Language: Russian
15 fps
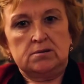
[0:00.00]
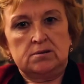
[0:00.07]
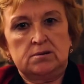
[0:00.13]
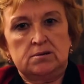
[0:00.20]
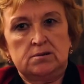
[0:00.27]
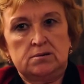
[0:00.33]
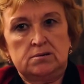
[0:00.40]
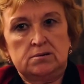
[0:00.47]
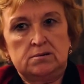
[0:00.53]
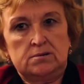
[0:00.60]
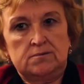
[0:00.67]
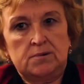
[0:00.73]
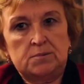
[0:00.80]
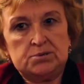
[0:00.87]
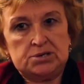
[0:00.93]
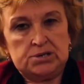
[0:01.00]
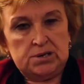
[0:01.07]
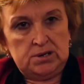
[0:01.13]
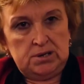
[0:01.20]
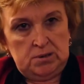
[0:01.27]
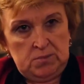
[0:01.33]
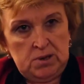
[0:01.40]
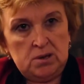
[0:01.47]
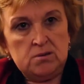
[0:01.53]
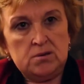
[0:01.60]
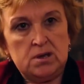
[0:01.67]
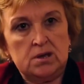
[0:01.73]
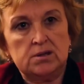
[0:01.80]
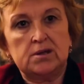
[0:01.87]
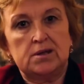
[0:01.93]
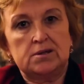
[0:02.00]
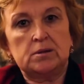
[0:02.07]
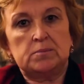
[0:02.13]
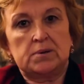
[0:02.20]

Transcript: э, вообще имею я на это